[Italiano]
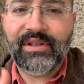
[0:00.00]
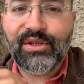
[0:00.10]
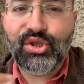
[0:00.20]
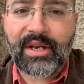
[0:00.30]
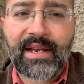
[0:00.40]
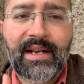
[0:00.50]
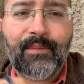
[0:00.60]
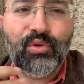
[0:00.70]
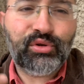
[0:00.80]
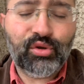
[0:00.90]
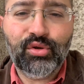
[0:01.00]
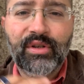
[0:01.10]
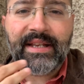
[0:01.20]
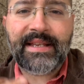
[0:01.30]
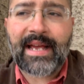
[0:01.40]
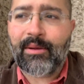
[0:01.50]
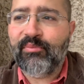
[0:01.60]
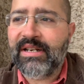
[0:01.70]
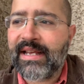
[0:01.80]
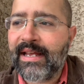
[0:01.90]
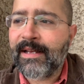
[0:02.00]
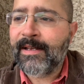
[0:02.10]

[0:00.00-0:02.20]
leggera, molto orecchiabile. Eh?